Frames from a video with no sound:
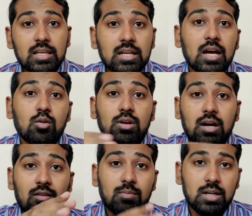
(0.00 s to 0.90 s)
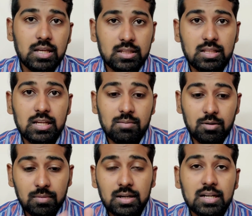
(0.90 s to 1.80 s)
ஈராக்கோட கவர்மெண்ட்டுக்கே
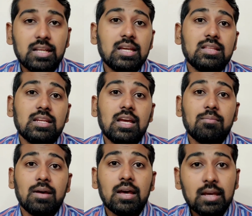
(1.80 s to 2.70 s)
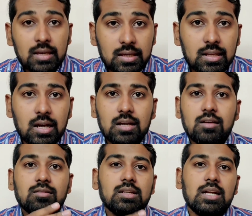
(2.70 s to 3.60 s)
தெரியாமல் மிலிட்ரிக்கே தெரியாமல்
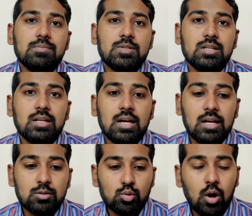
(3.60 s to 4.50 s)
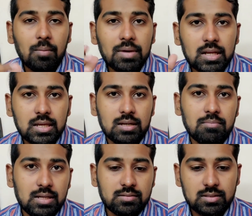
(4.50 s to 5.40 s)
ஈராக்குக்கு வந்துட்டு அனுப்பிச்சிருக்கிறாங்க ஸோ அமெரிக்கன்
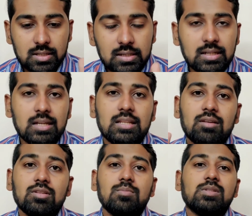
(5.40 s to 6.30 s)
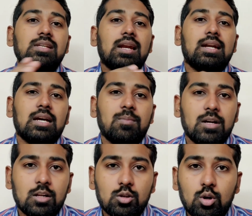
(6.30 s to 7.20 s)
பேஸஸ் கிட்ட இருந்தே வந்துட்டு மிசைல் அட்டாக்
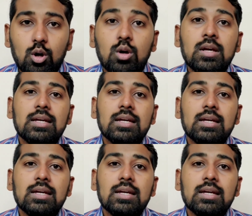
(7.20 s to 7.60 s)
பண்ணுறதுக்கும்